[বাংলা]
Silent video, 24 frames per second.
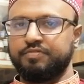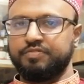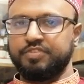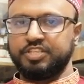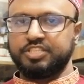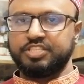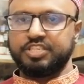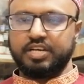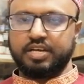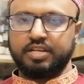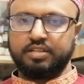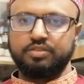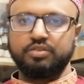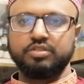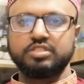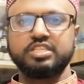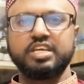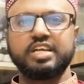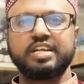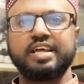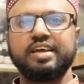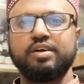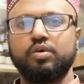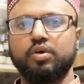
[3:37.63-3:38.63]
ফিসার তো
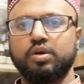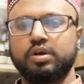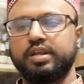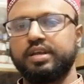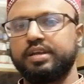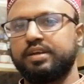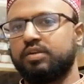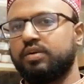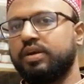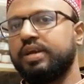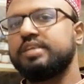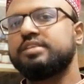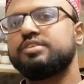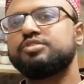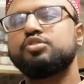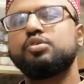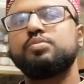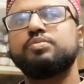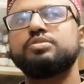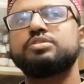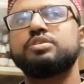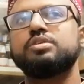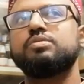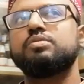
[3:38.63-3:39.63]
যেটাই হোক না কেন এই যে
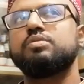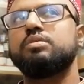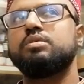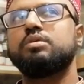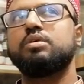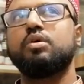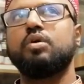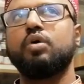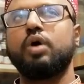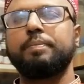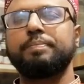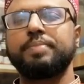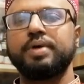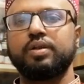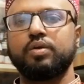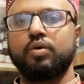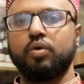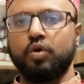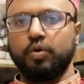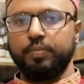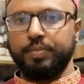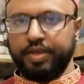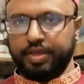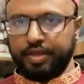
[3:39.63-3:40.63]
সমস্যাগুলো আপনার
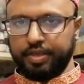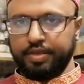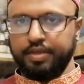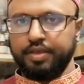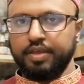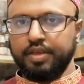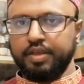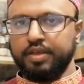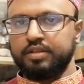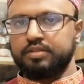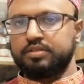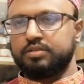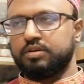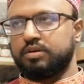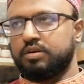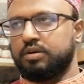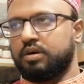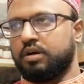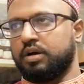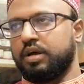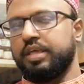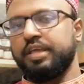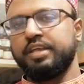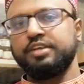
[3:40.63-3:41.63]
হবে তো
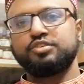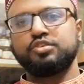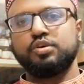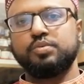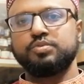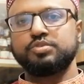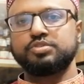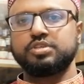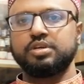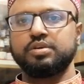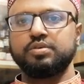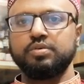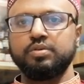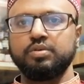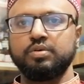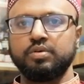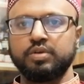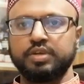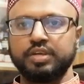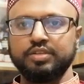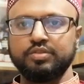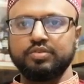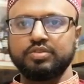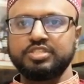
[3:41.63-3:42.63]
এই সমস্যাগুলো
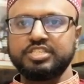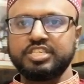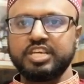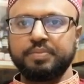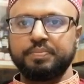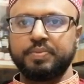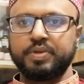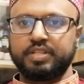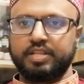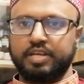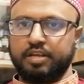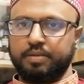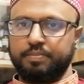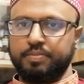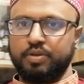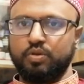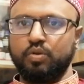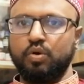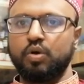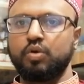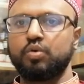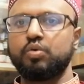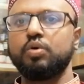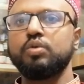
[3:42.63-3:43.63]
কিন্তু চেপে থাকবে
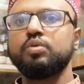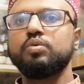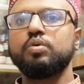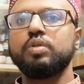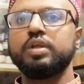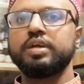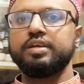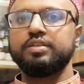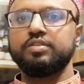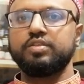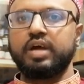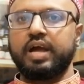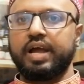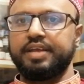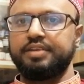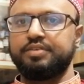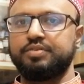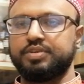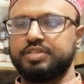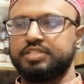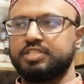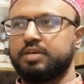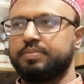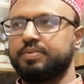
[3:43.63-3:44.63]
লক্ষণগুলো কিন্তু হাইট
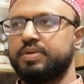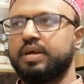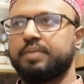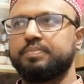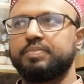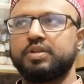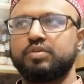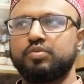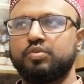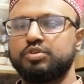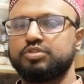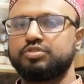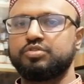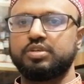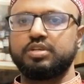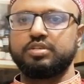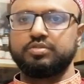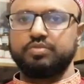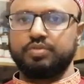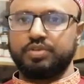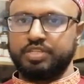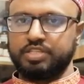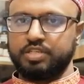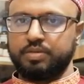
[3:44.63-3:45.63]
হয়ে যাবে আপনার কষ্টটা
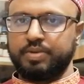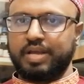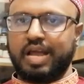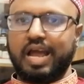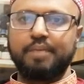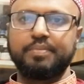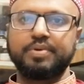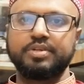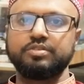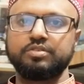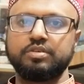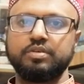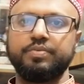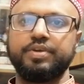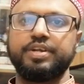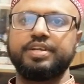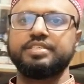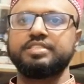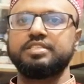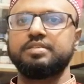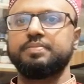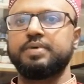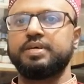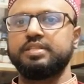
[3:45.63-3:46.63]
চলে যাবে আবার যখন
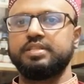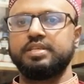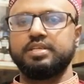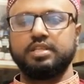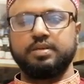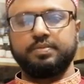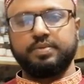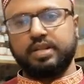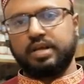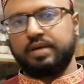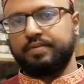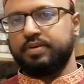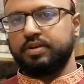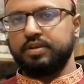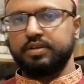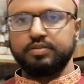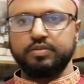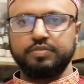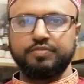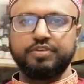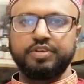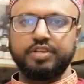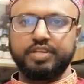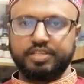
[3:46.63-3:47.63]
মেডিসিন বাদ দিয়ে দেবেন আবার
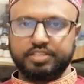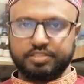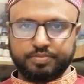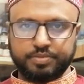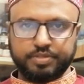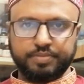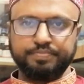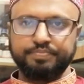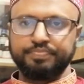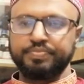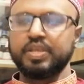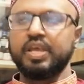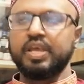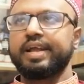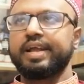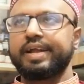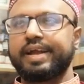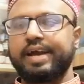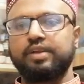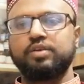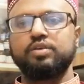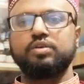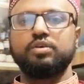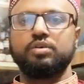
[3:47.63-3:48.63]
কিন্তু ফিরে আসবে
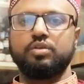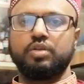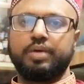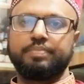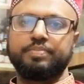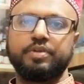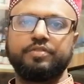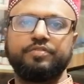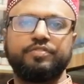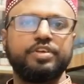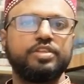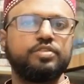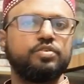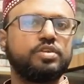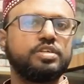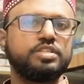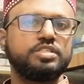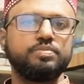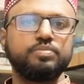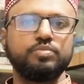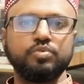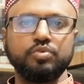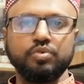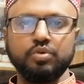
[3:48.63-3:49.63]
কারণ হলো আপনার ভিতরে
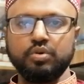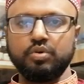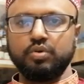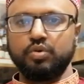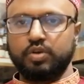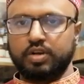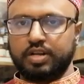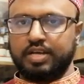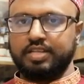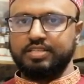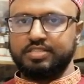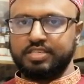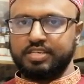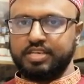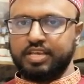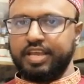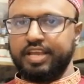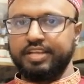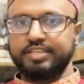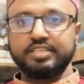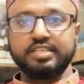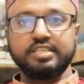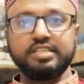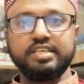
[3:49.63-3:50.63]
যে মূল রোগটা আছে
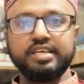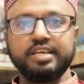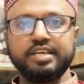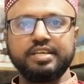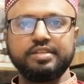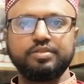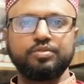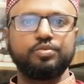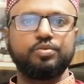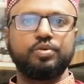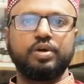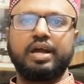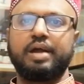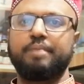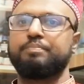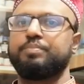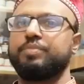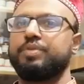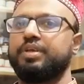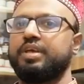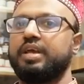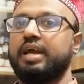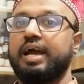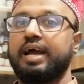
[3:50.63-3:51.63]
এটা নিয়ে কিন্তু
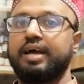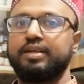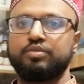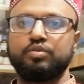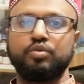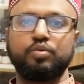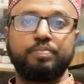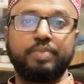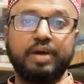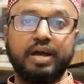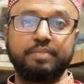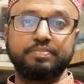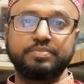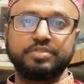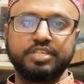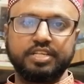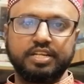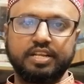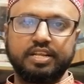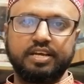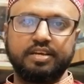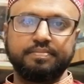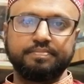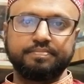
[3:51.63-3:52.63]
আপনি আদৌ
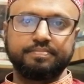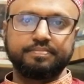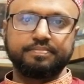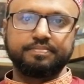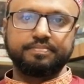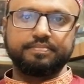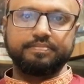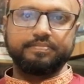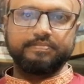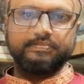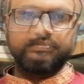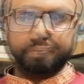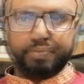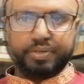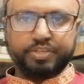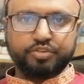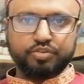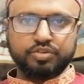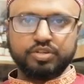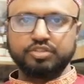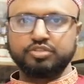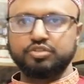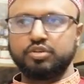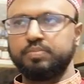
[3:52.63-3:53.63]
ভাবছেন না তো যে
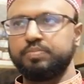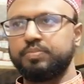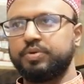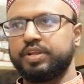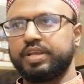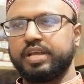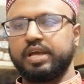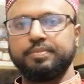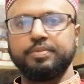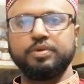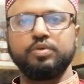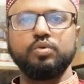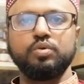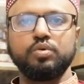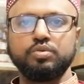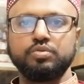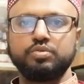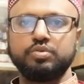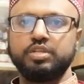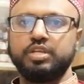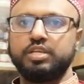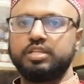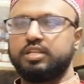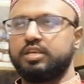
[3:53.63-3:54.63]
বিষয়টা সম্পর্কে আমি
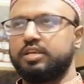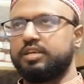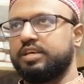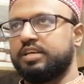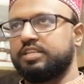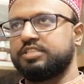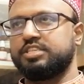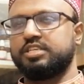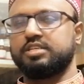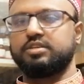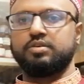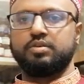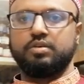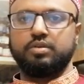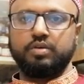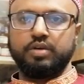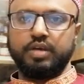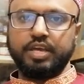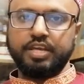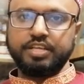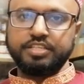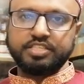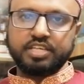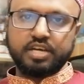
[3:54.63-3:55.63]
গুরুত্ব দিয়ে থাকি আর সেটা হলো
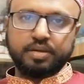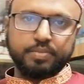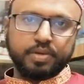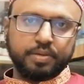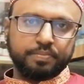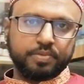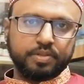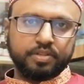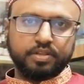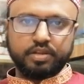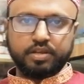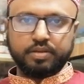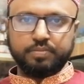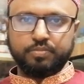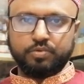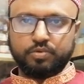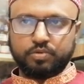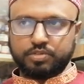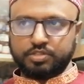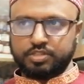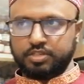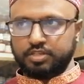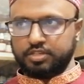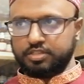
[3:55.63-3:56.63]
এই যে আমি আপনাদেরকে
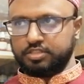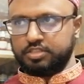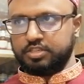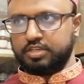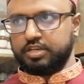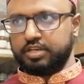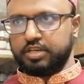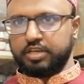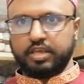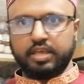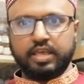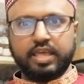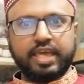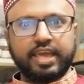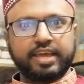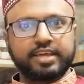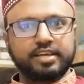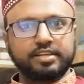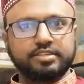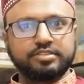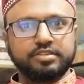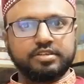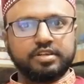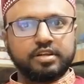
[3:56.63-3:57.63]
বলছি যে
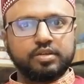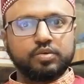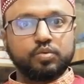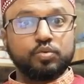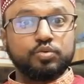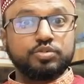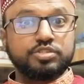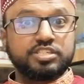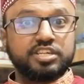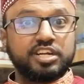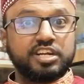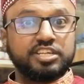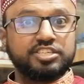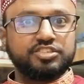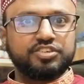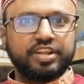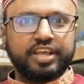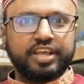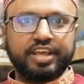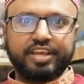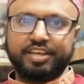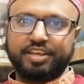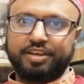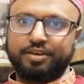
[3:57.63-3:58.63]
এক একজনের
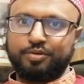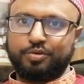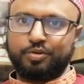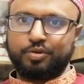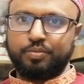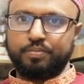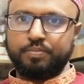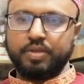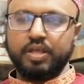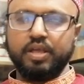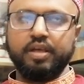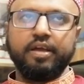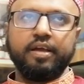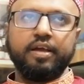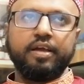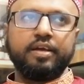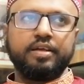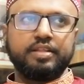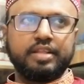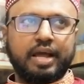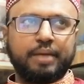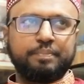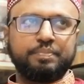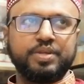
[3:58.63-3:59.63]
কনস্টিটিউশন এক এক রকম
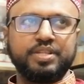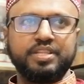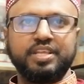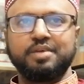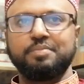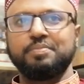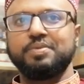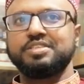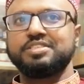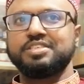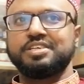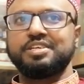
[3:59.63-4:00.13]
আপনি দেখবেন